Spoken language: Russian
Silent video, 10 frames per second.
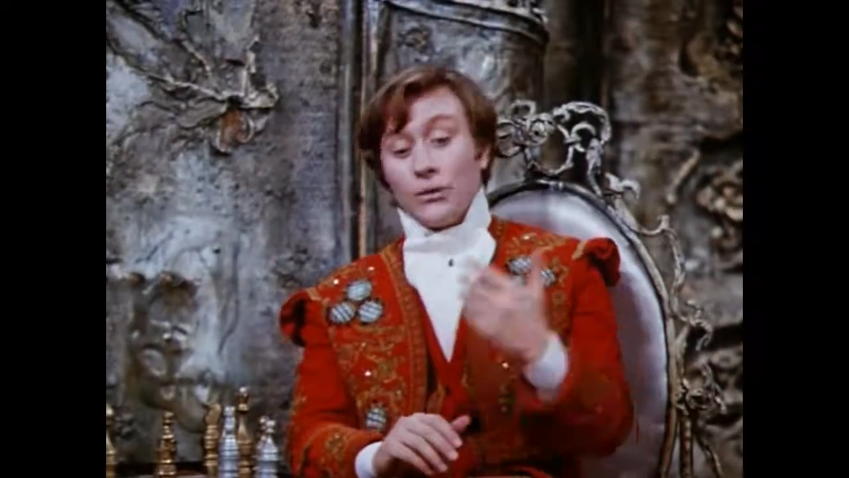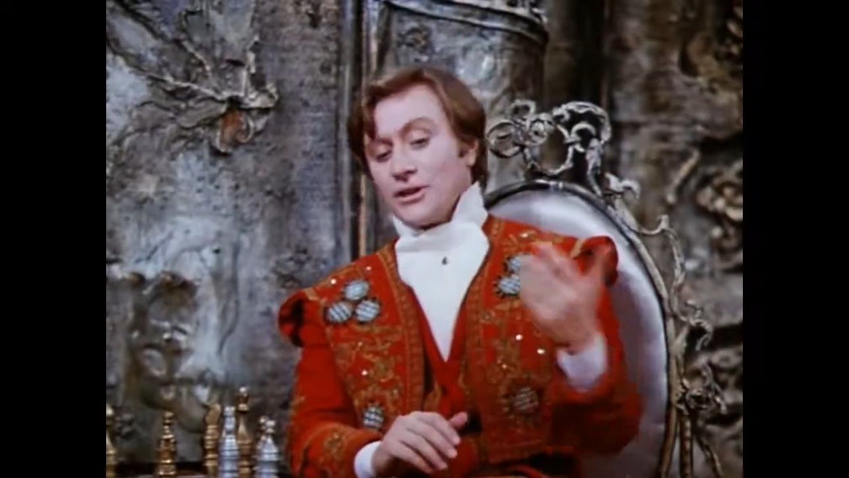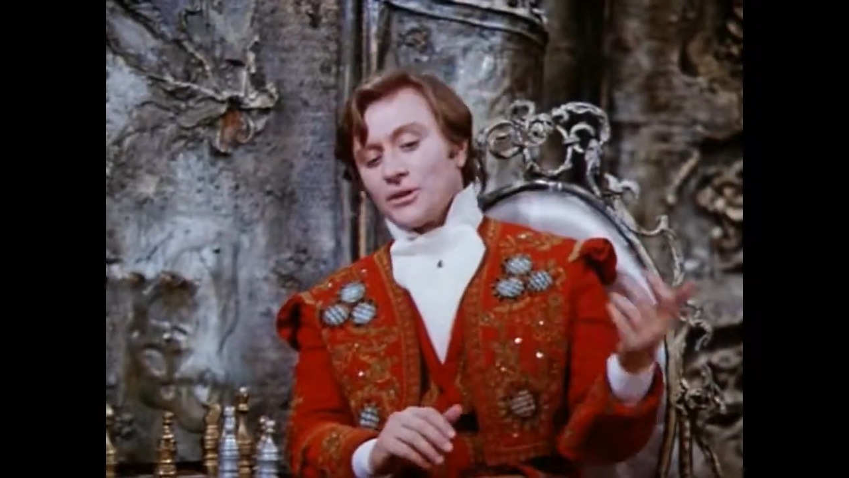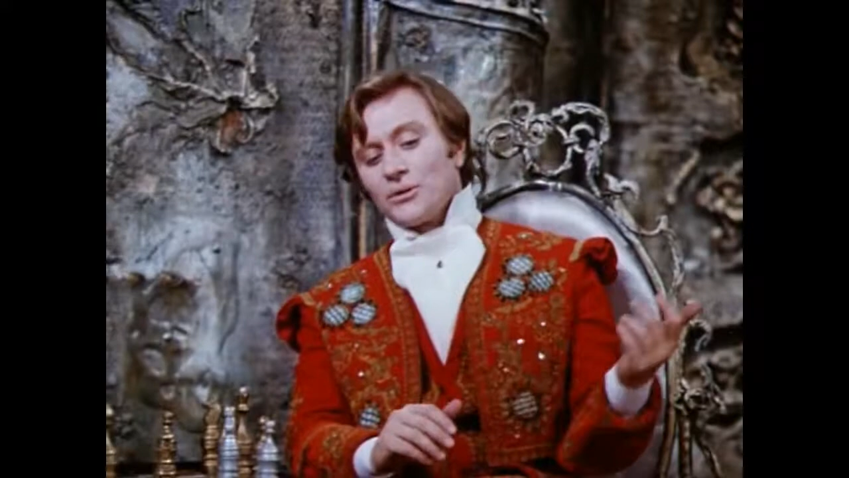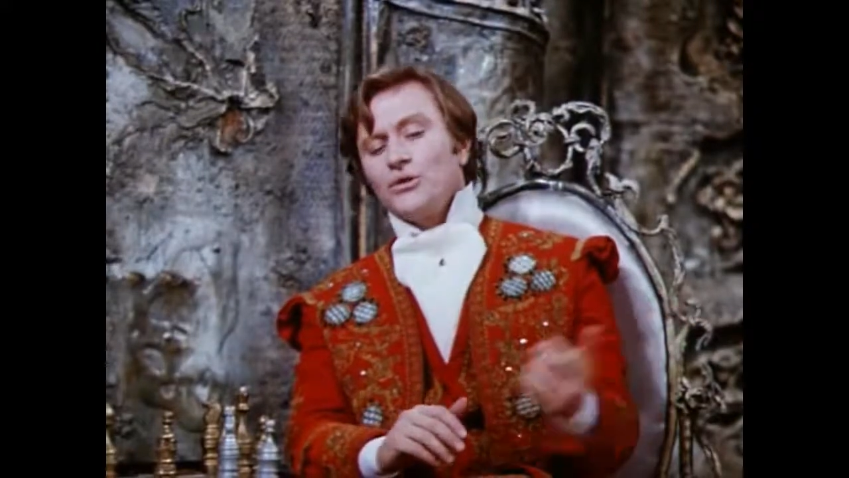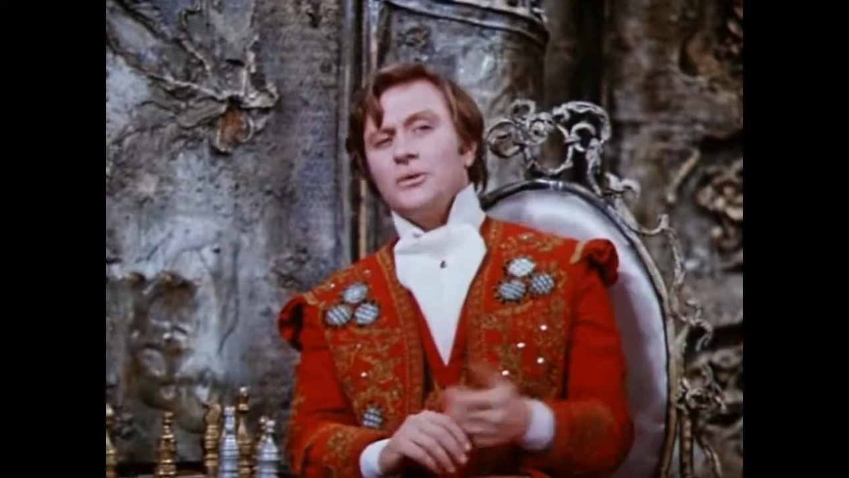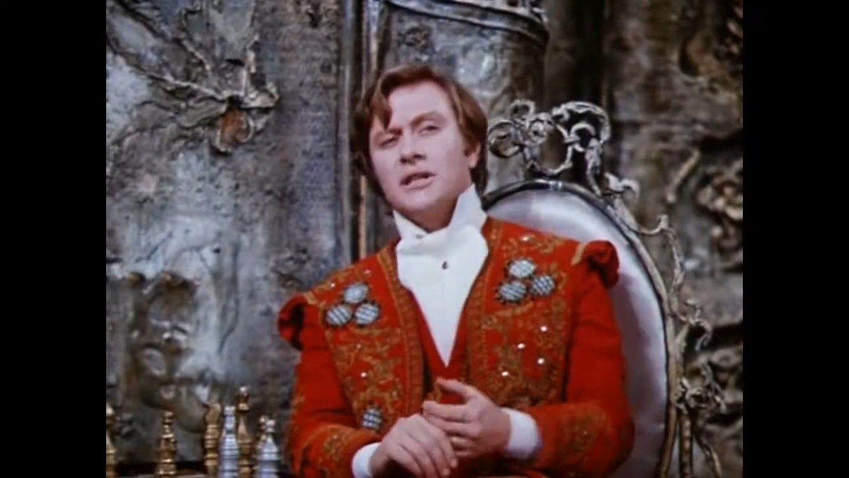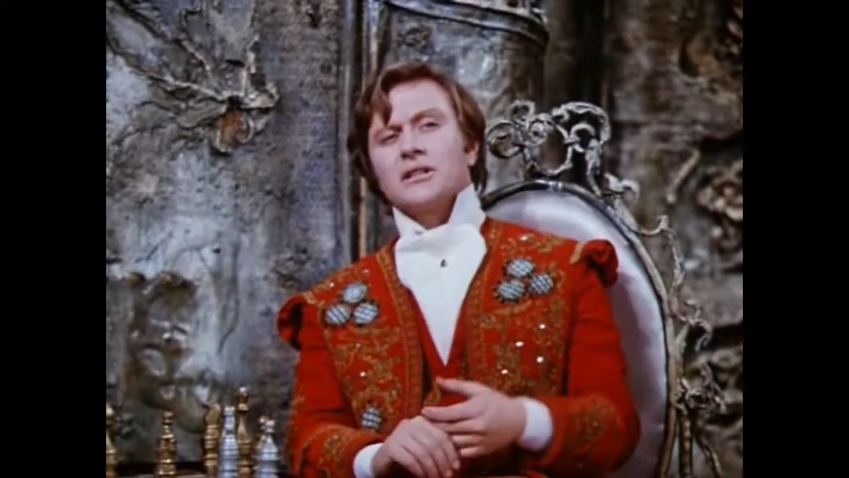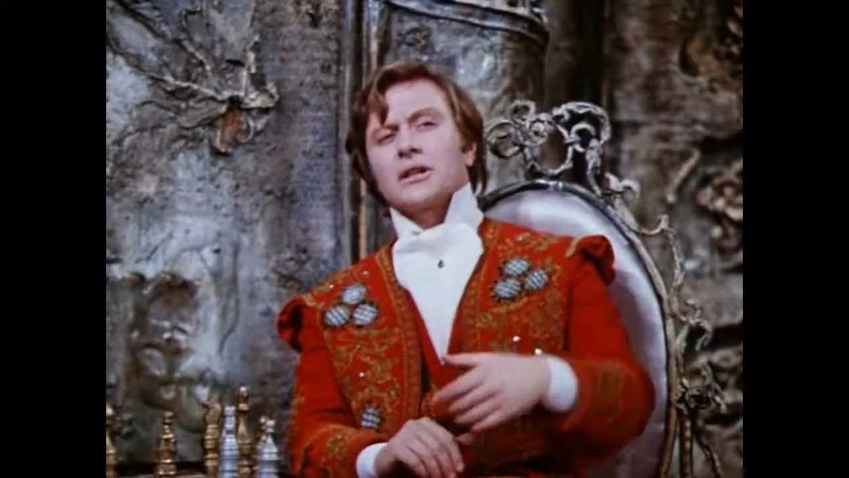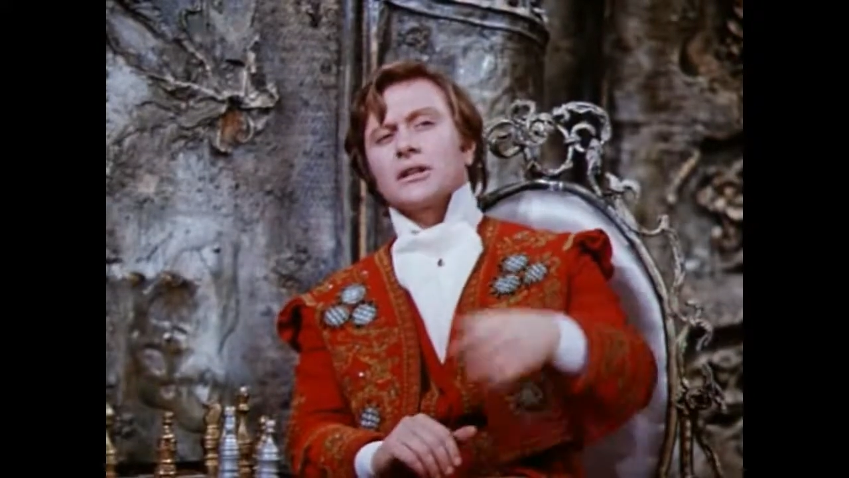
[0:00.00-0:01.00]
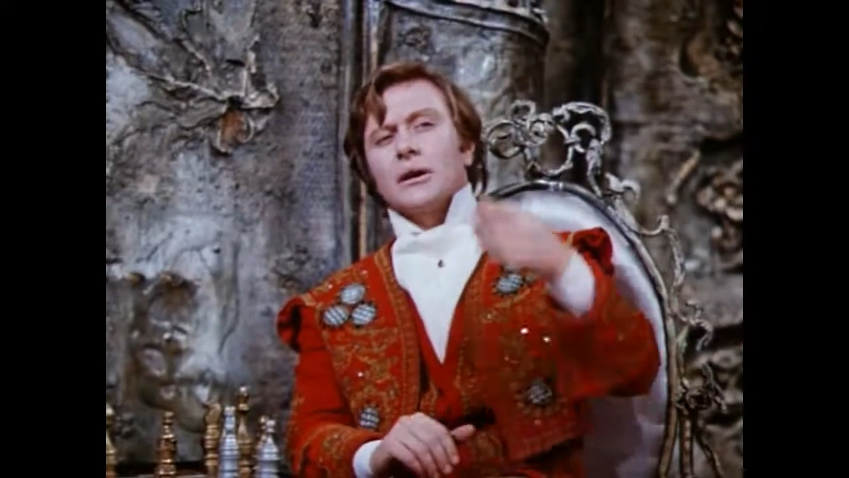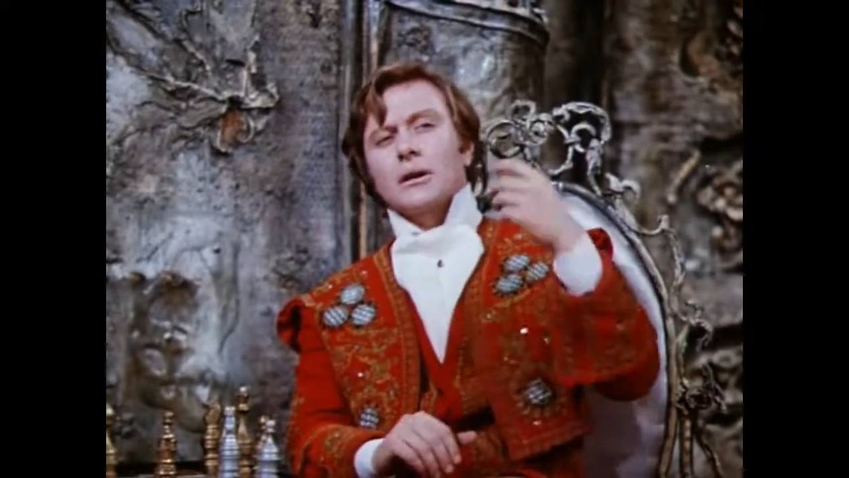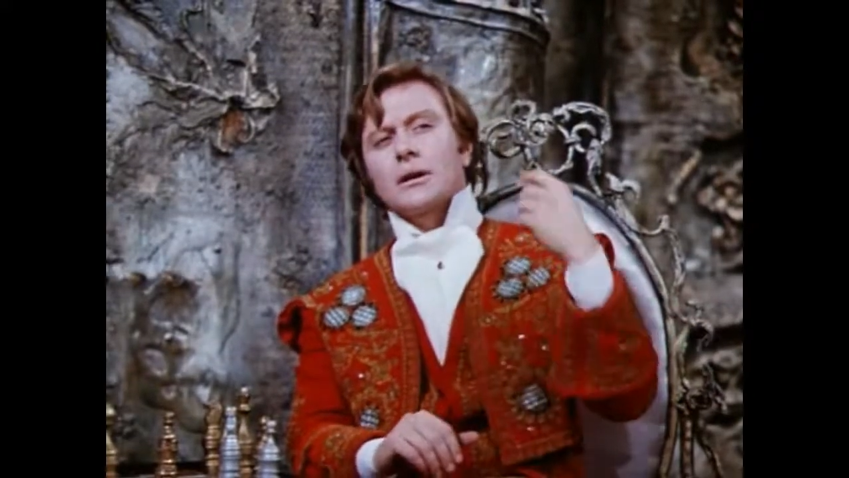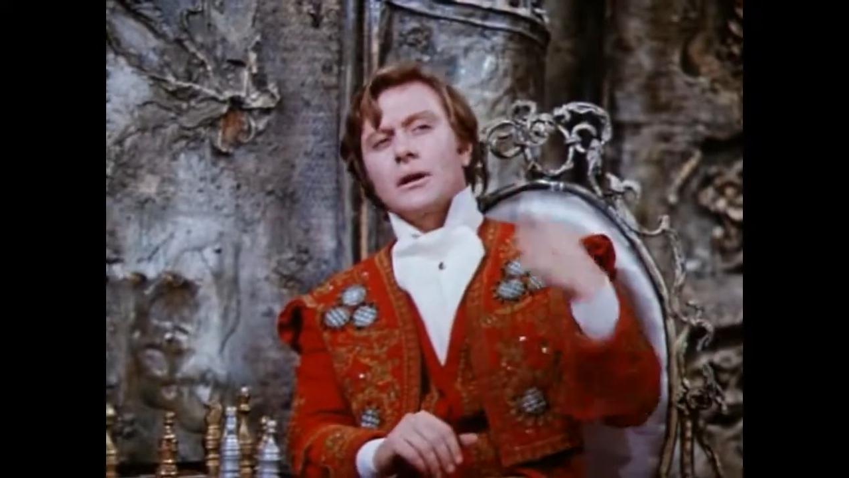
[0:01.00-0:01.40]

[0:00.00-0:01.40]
но нетрудно убедиться, что